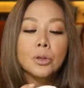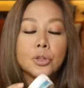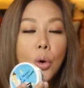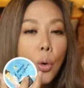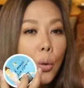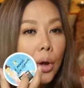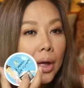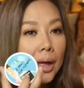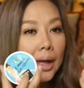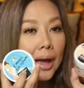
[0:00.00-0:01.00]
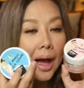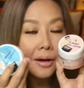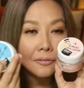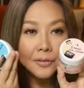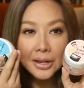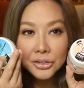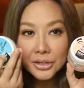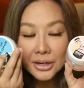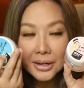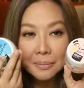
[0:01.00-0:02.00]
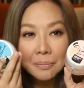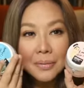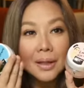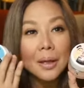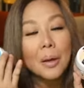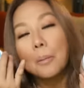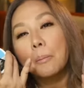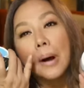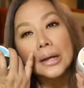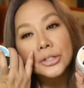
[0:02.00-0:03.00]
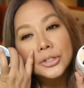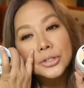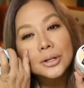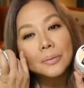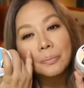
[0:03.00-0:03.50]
So, ang face cream mas